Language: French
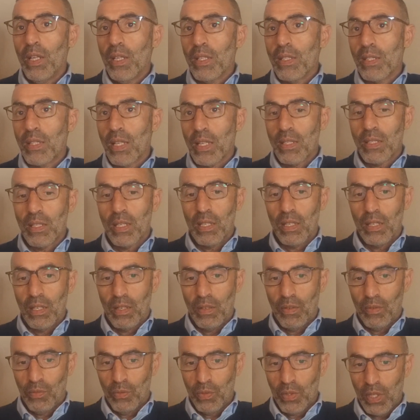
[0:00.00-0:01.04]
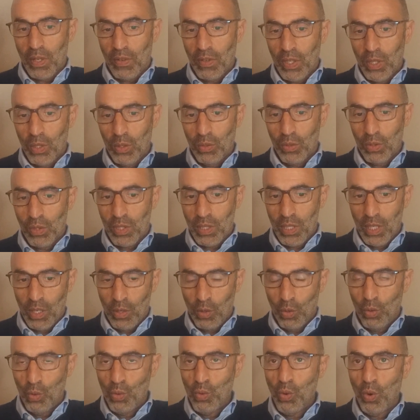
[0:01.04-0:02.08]
Ça, c'est, vous savez que c'est un
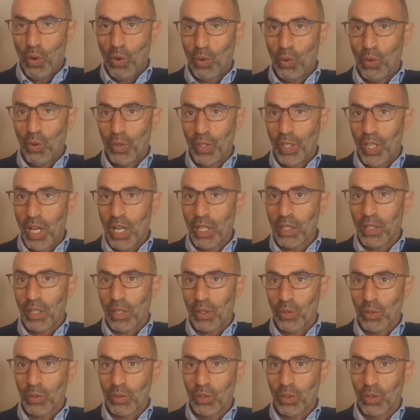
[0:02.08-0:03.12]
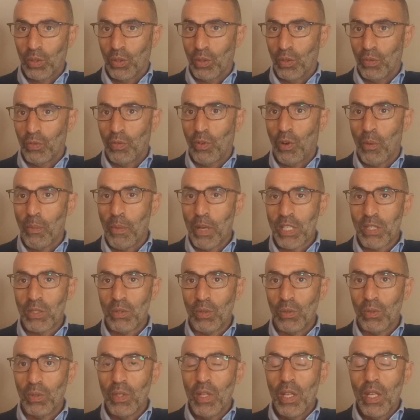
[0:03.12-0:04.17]
cours qu'on a dans notre
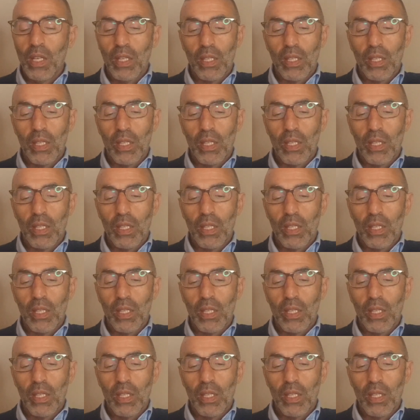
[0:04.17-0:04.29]
formation